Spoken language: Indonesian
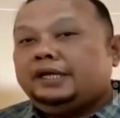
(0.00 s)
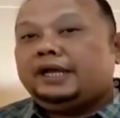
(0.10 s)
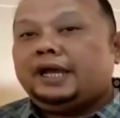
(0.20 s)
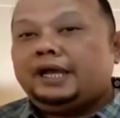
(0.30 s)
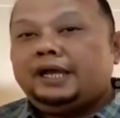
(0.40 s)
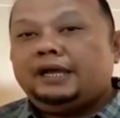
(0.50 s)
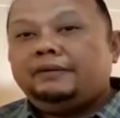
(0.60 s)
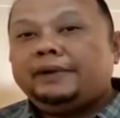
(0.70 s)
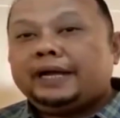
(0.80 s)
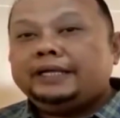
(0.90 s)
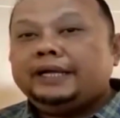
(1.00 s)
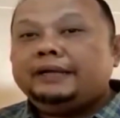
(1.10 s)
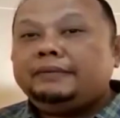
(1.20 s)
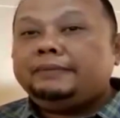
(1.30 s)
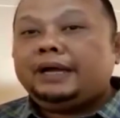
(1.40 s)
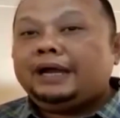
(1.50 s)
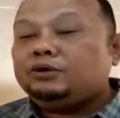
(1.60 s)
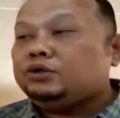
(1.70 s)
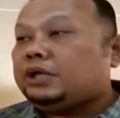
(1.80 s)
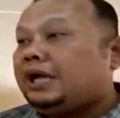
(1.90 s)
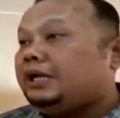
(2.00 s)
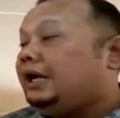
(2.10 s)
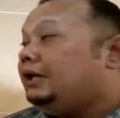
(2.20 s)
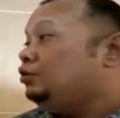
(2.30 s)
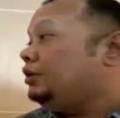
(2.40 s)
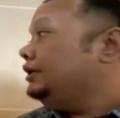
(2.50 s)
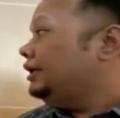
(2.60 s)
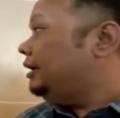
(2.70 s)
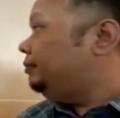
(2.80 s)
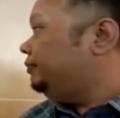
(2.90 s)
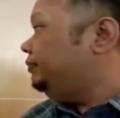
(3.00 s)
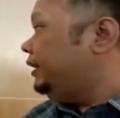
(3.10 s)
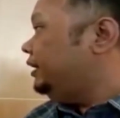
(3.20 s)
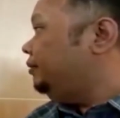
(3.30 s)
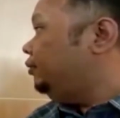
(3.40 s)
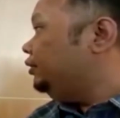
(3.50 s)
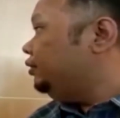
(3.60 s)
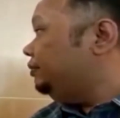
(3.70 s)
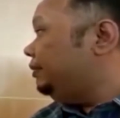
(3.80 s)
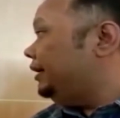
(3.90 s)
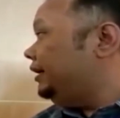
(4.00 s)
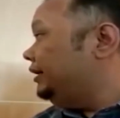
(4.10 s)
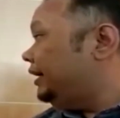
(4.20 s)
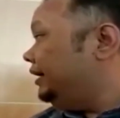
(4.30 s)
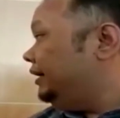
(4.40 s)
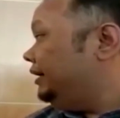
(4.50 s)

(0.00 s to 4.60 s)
ya makanya kan memang harus ada aturan tetap yang dibuat oleh pemerintah